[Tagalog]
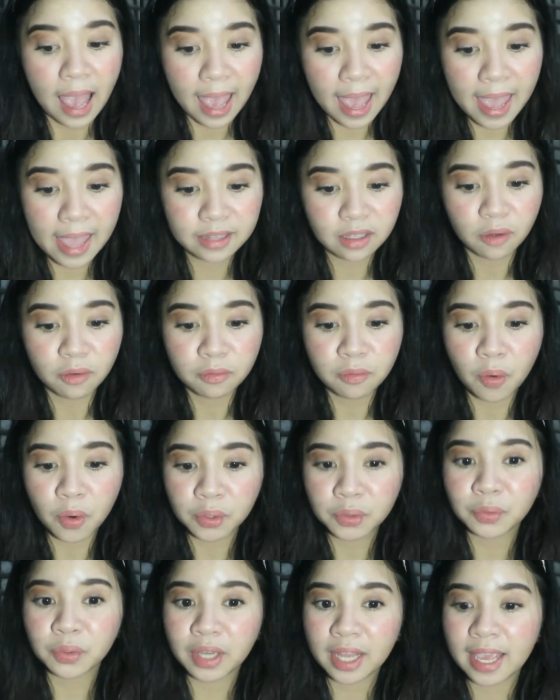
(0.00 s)
And for
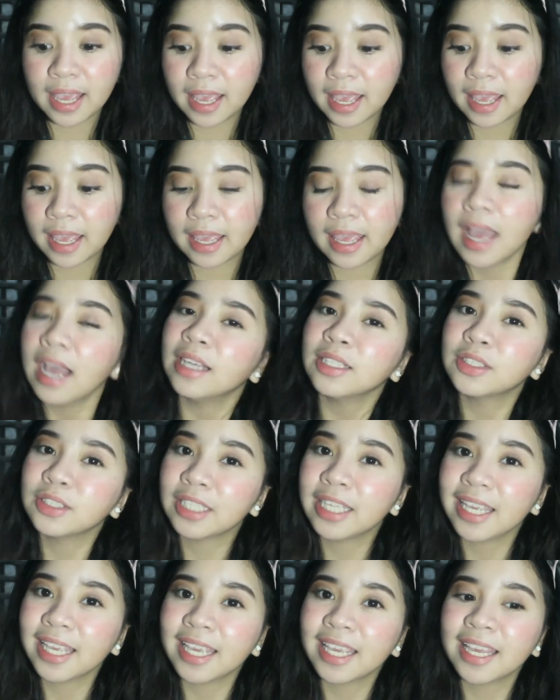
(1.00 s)
today,
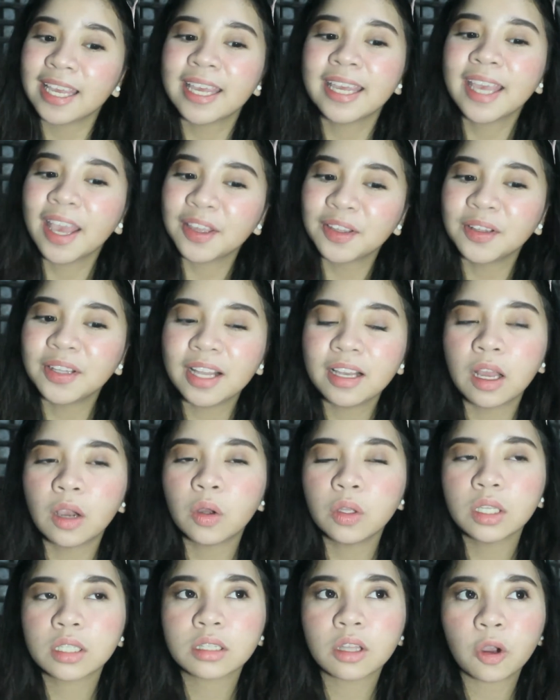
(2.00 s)
today, ngayon na lang
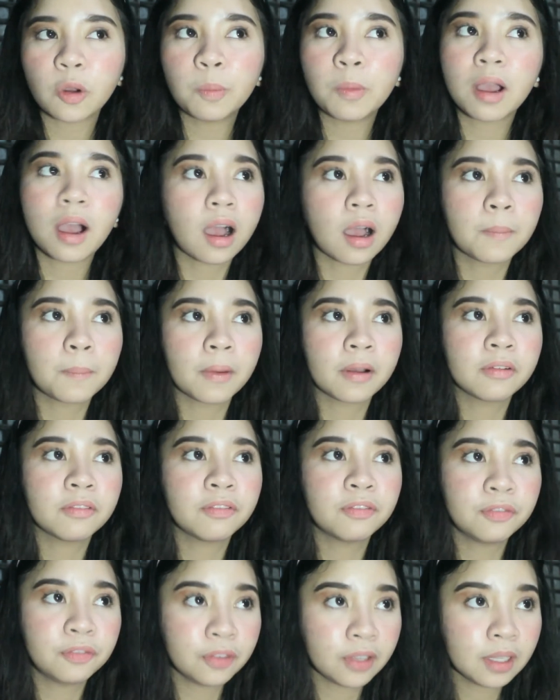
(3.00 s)
ulit ako
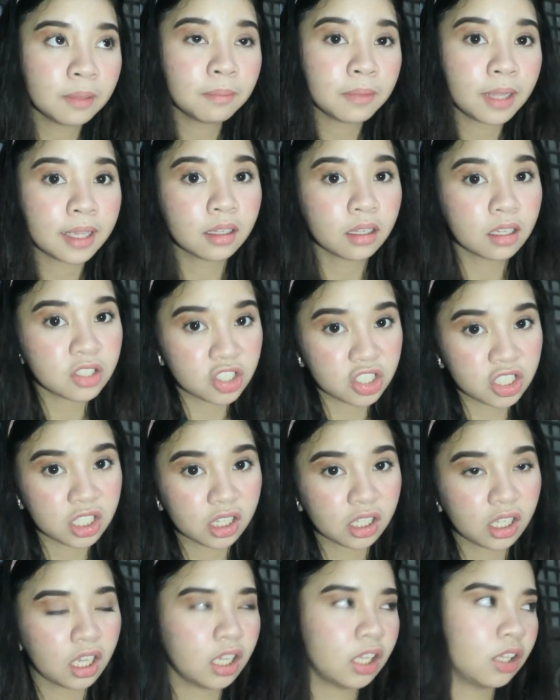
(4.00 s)
makakapag-film. Like, legit
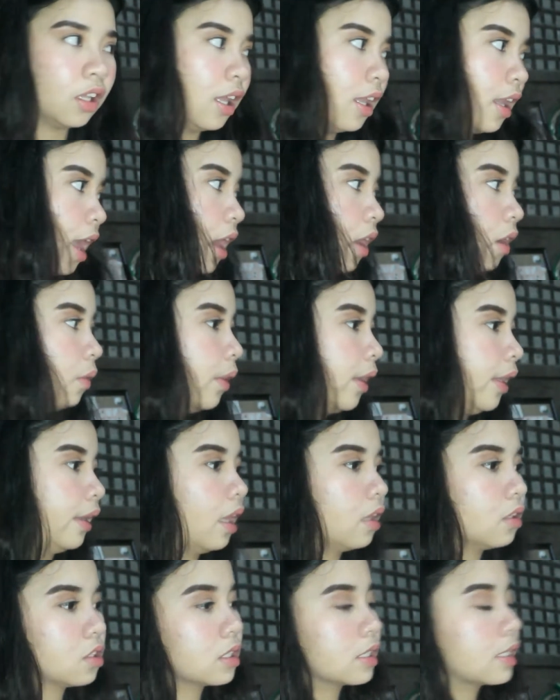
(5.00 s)
ngayon na lang. Wait,
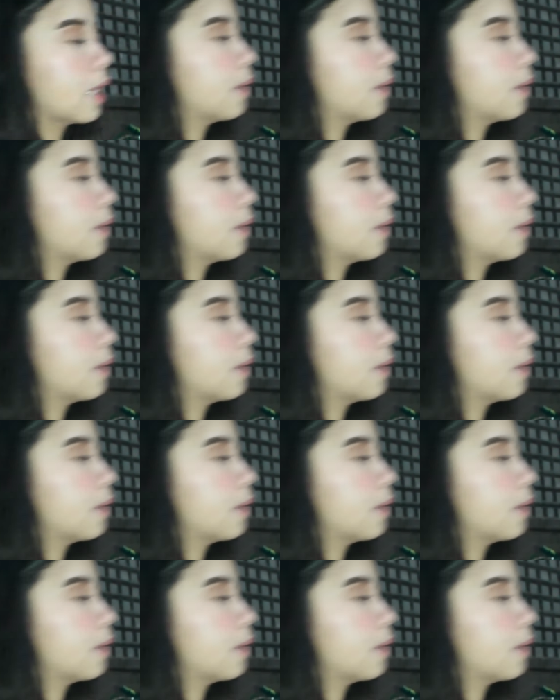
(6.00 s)
I'll just